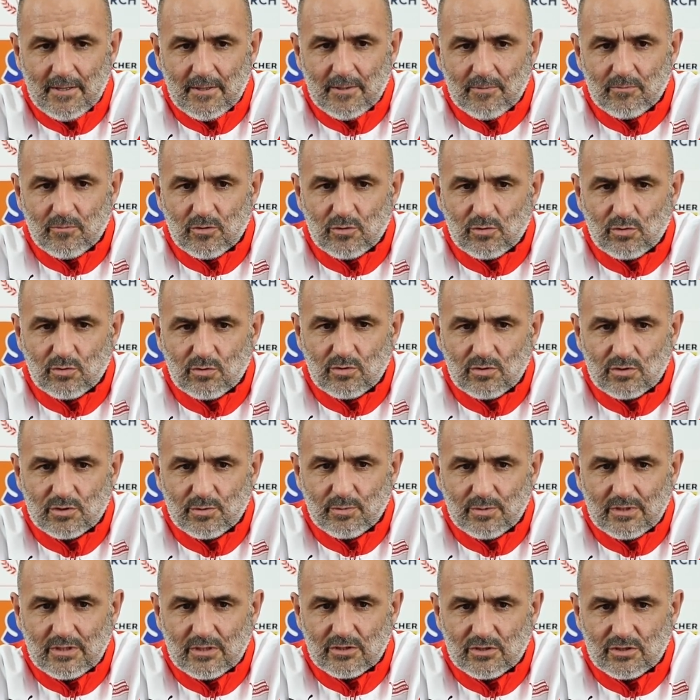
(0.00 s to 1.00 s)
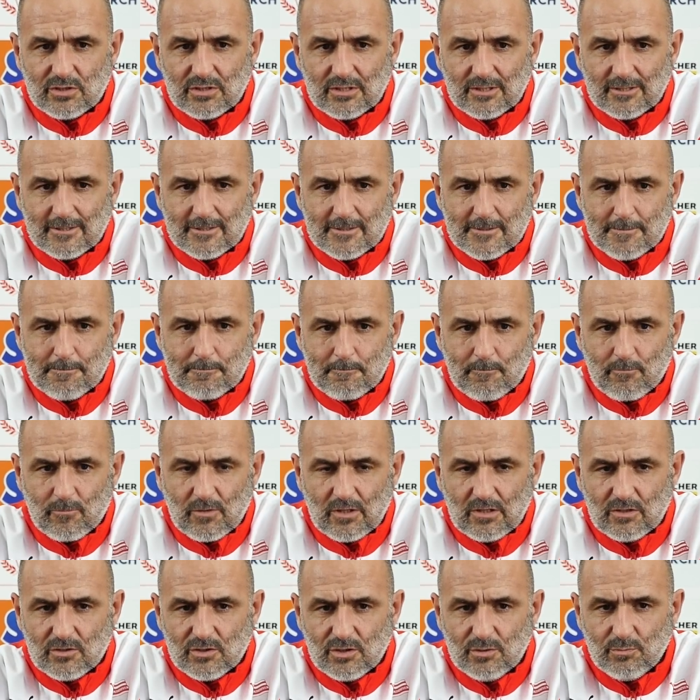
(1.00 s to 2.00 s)
no trudno, żeby też, e,
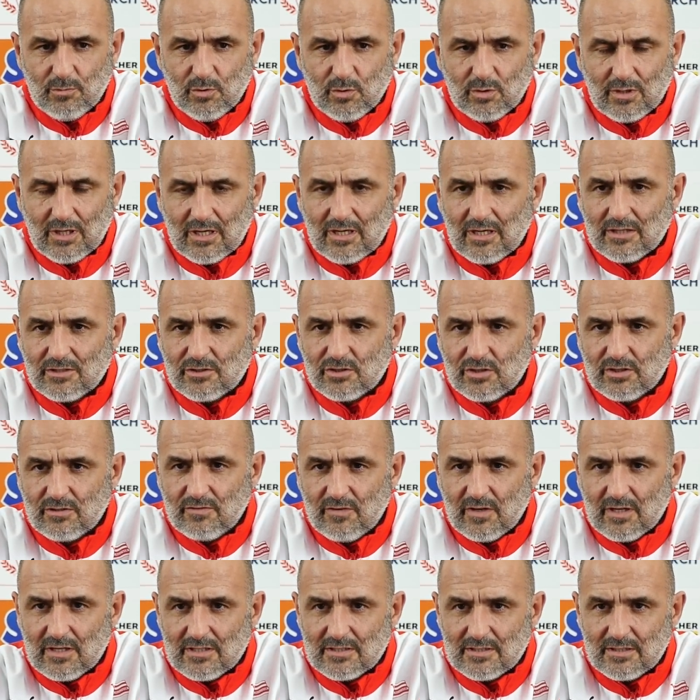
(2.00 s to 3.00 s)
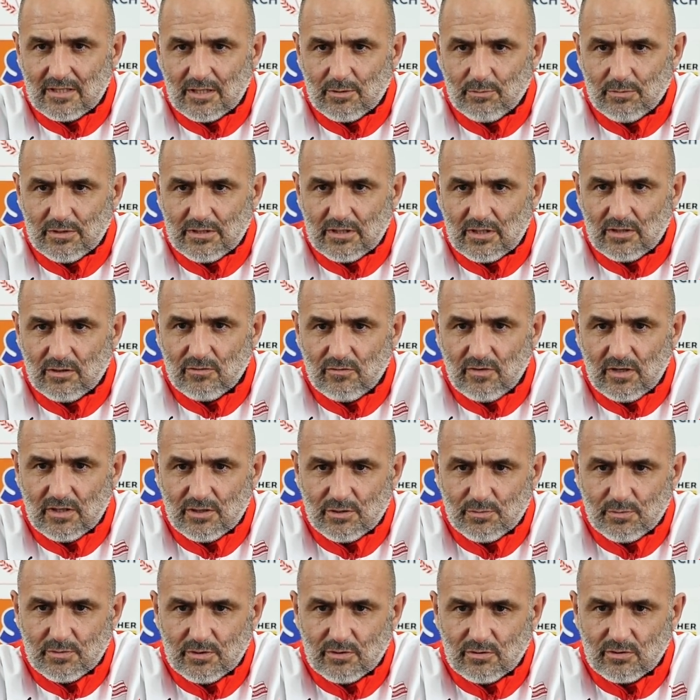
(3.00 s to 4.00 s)
jeżeli był na kadrze dwa razy, jak my
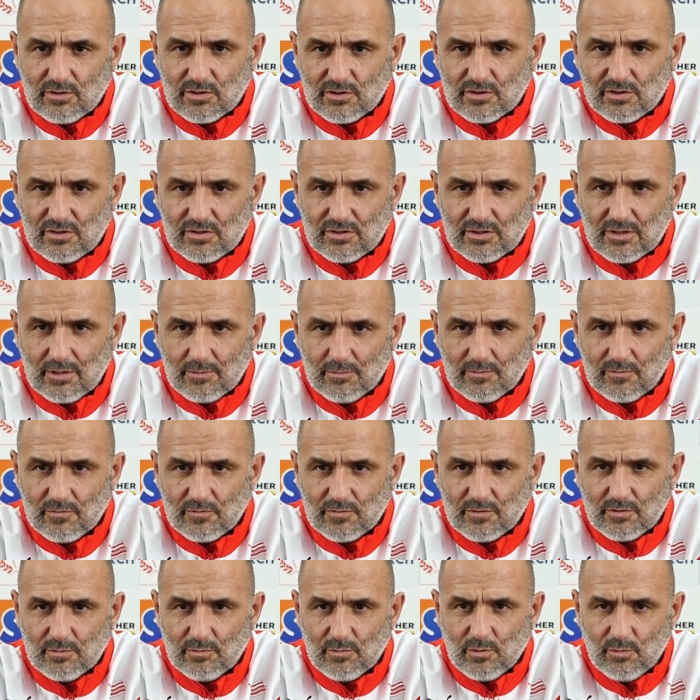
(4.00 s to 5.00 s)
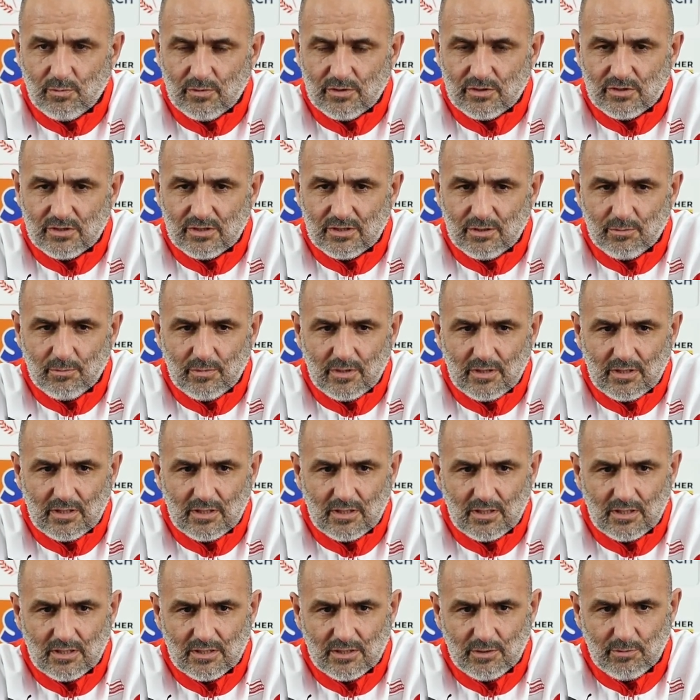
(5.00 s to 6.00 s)
trenowaliśmy, to też gdzieś tam w tym momencie nie
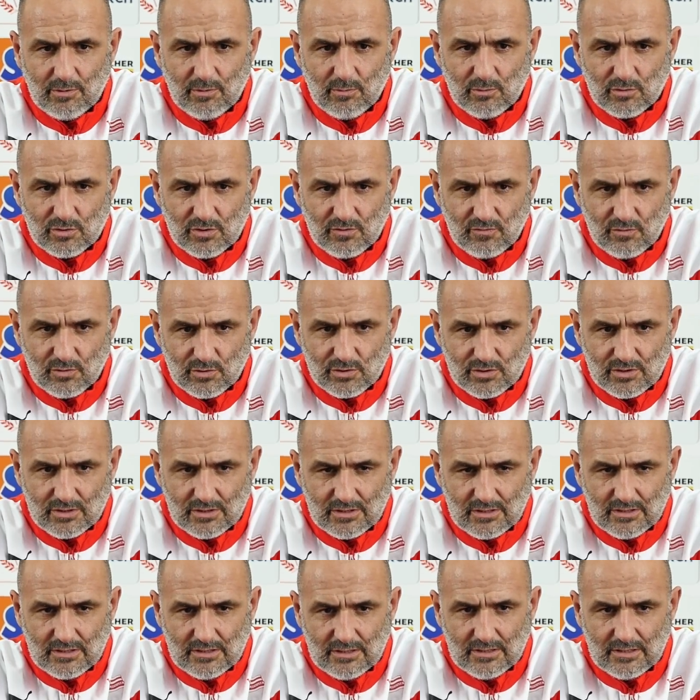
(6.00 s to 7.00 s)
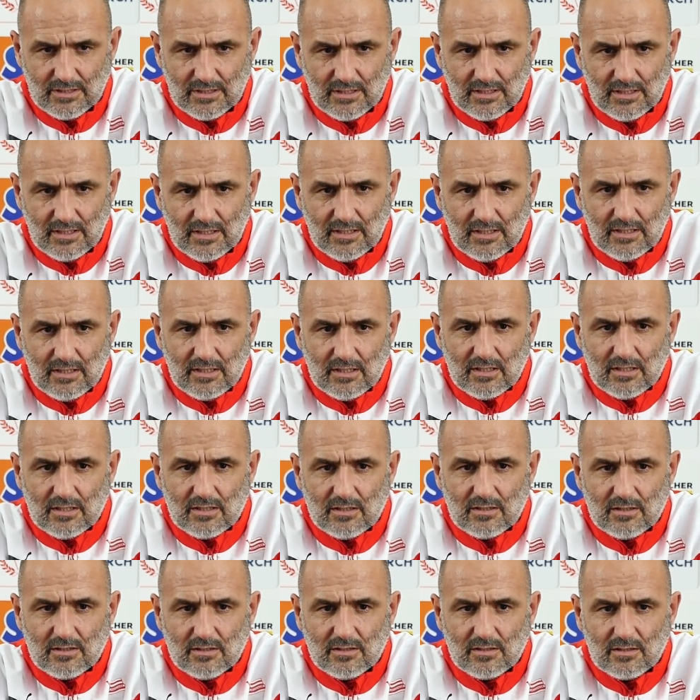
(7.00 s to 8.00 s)
ma, nie ma możliwości i e,
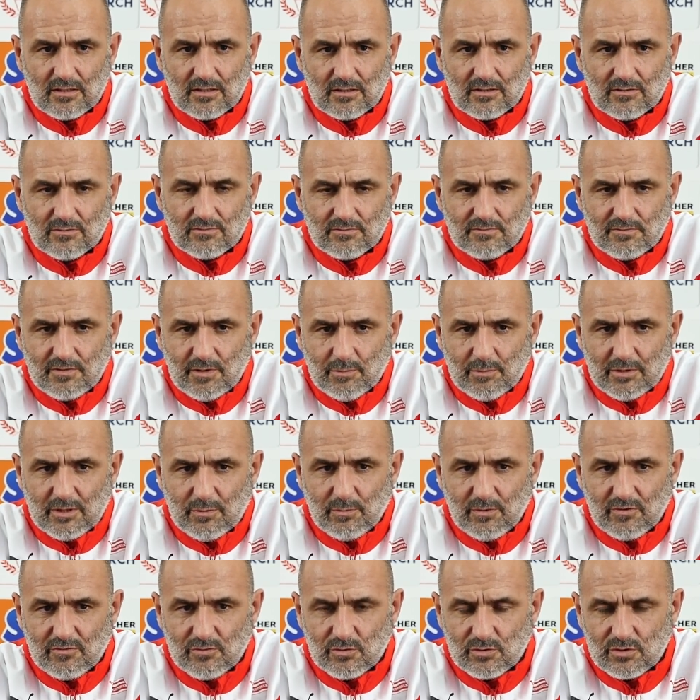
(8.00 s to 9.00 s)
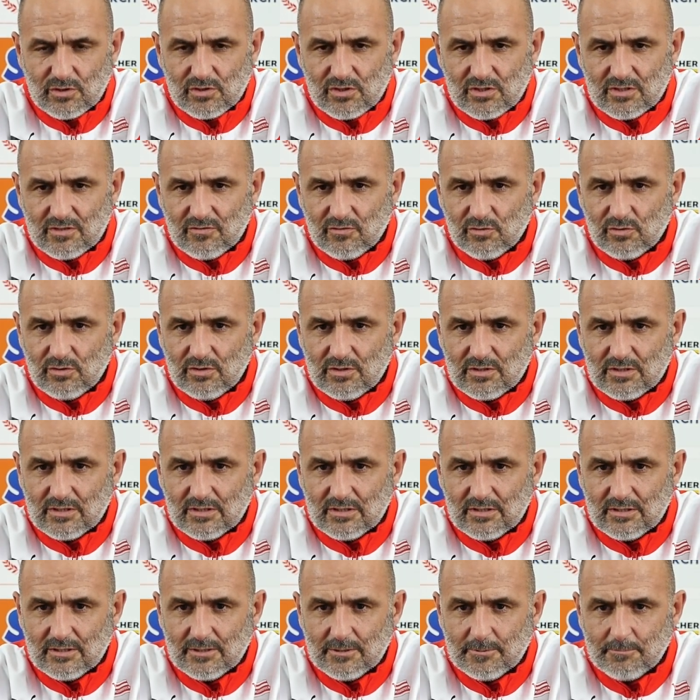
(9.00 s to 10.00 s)
wiemy na pewno, że ci
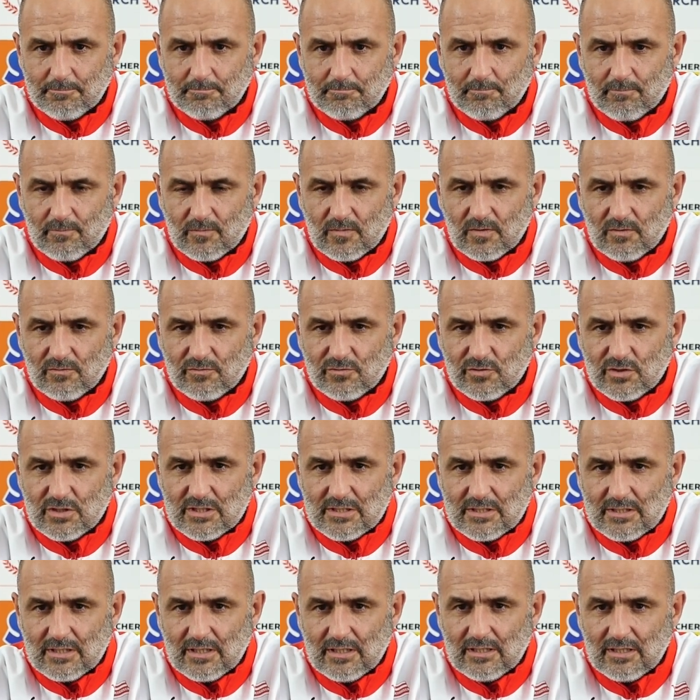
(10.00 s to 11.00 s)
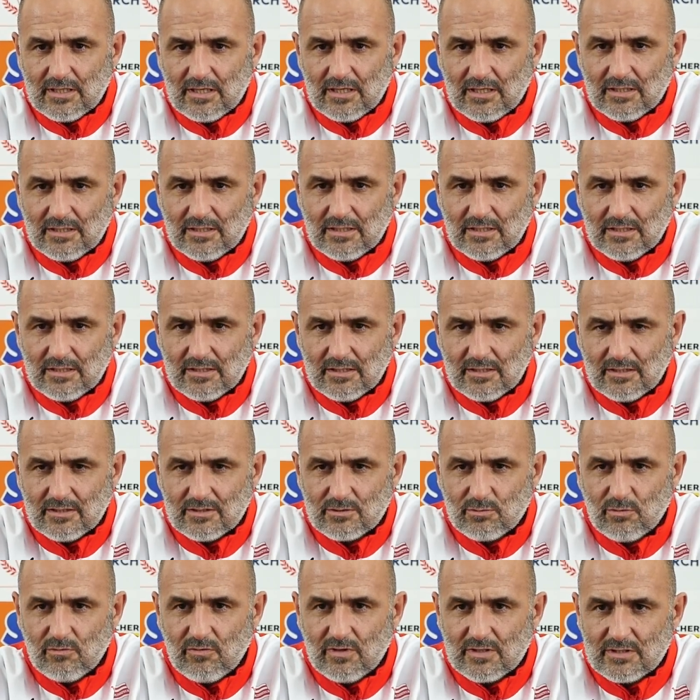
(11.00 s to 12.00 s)
zawodnicy wszyscy generalnie
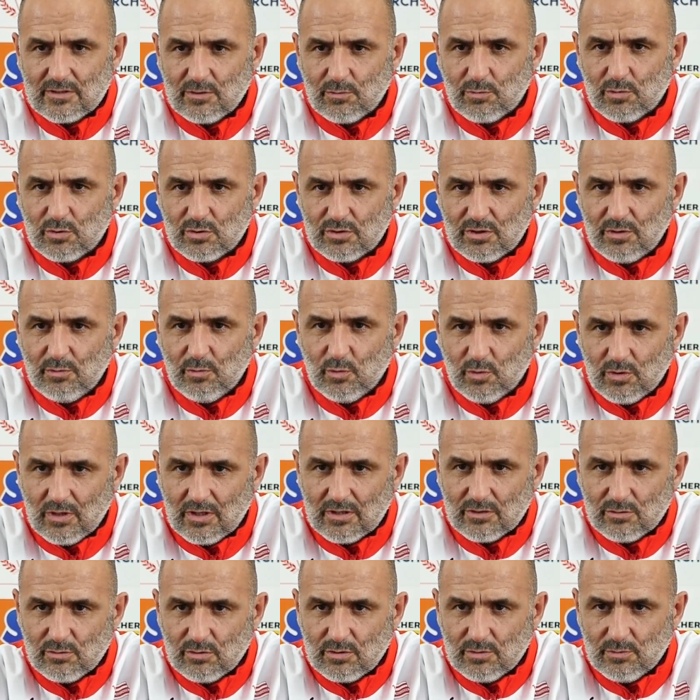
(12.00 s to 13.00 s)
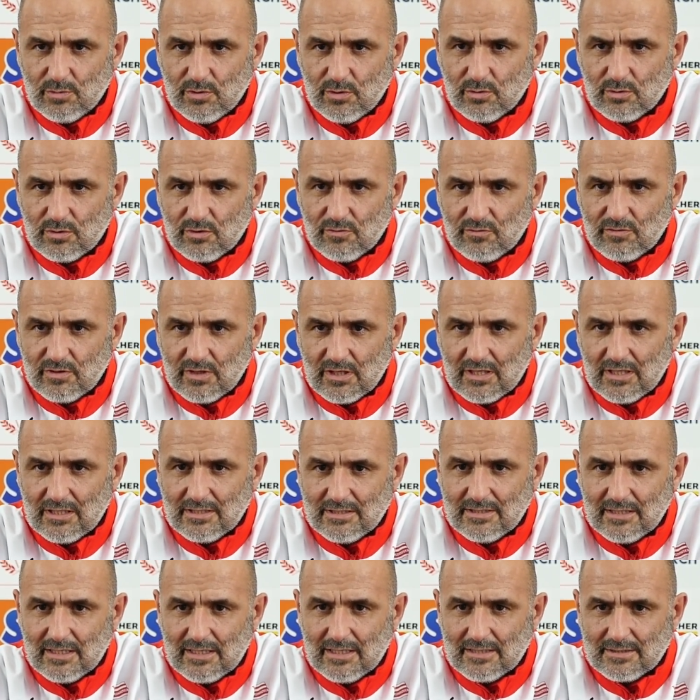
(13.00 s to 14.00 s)
Słowacy oprócz Dimuna, który był, to wyjechali
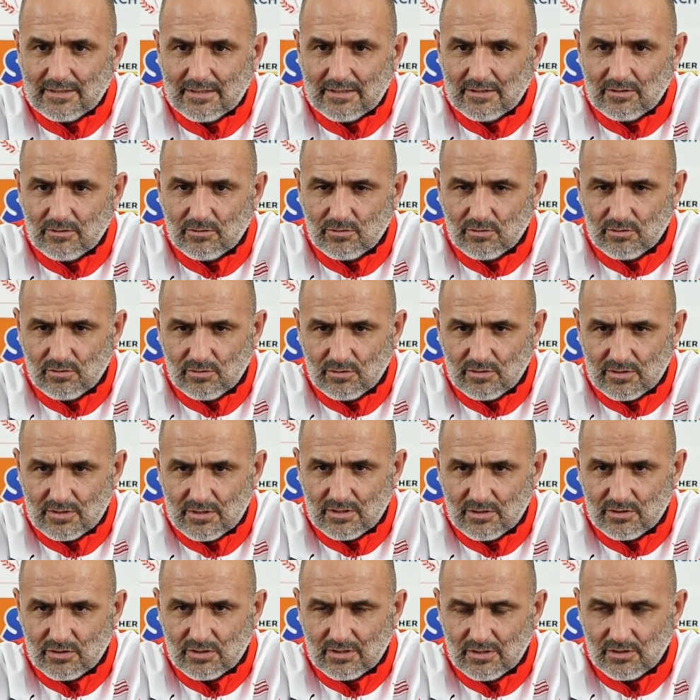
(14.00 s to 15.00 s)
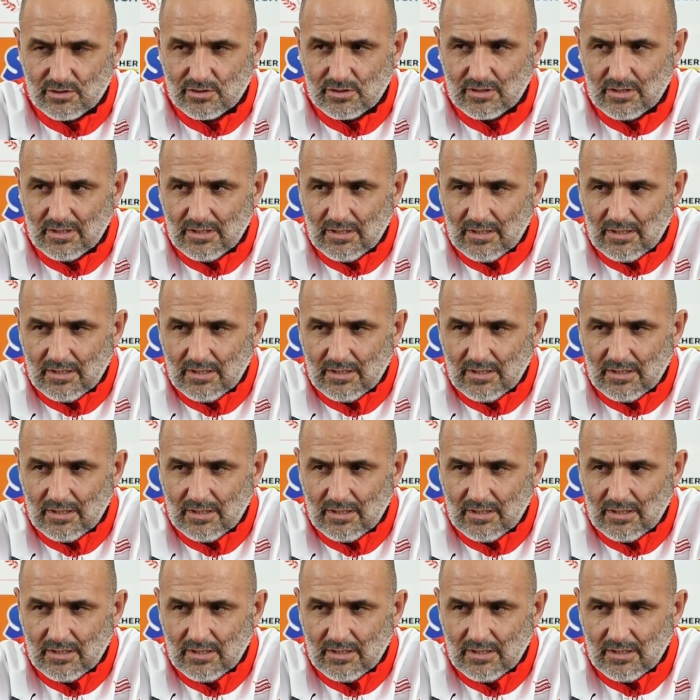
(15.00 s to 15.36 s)
na kadrę. No to, to jest też nasz